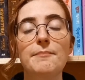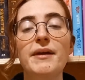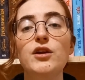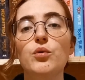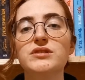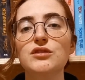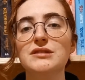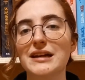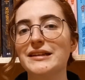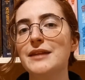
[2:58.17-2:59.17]
mais il y a aussi une
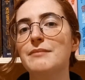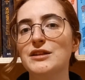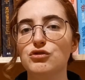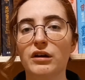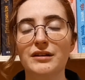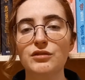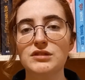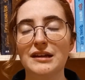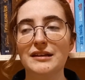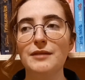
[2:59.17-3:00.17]
certaine maturité, une
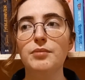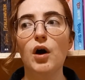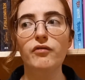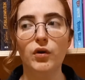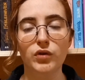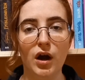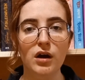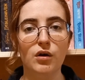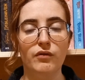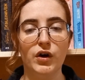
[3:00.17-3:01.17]
certaine
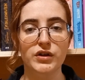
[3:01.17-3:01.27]
profondeur qu'on va